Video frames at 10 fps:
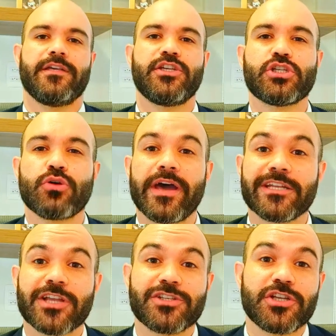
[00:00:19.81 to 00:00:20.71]

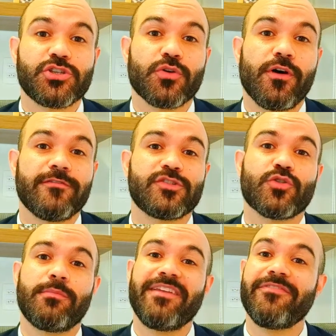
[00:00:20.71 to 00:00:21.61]
Histórias que a gente ouve
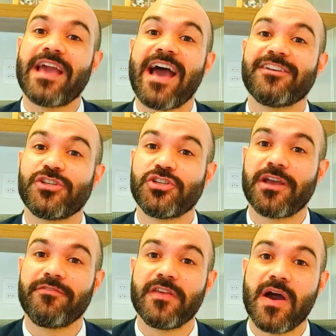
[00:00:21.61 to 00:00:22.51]
sobre viagens de
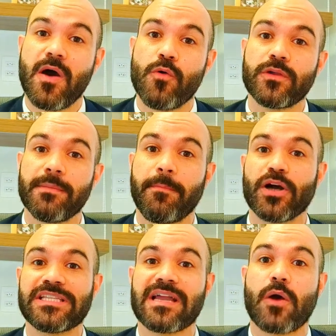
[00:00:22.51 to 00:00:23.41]
avião que
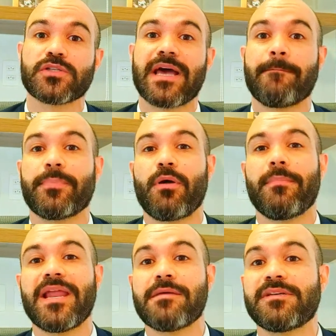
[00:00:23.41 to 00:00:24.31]
podem causar
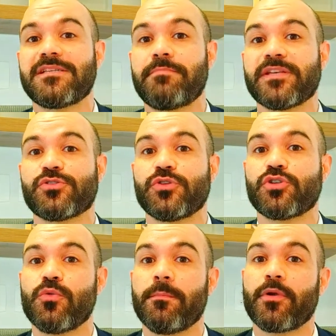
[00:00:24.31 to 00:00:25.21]
problemas em pessoas
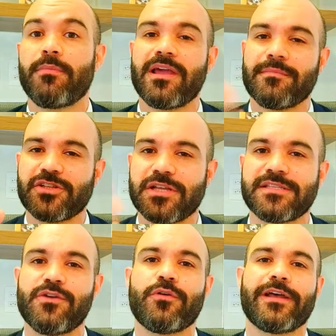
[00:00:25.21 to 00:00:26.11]
com problemas na
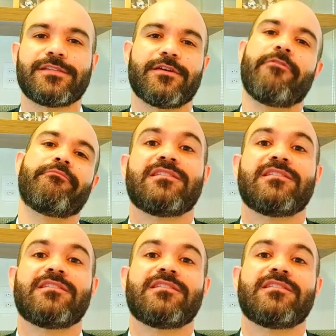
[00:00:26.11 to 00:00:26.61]
circulação.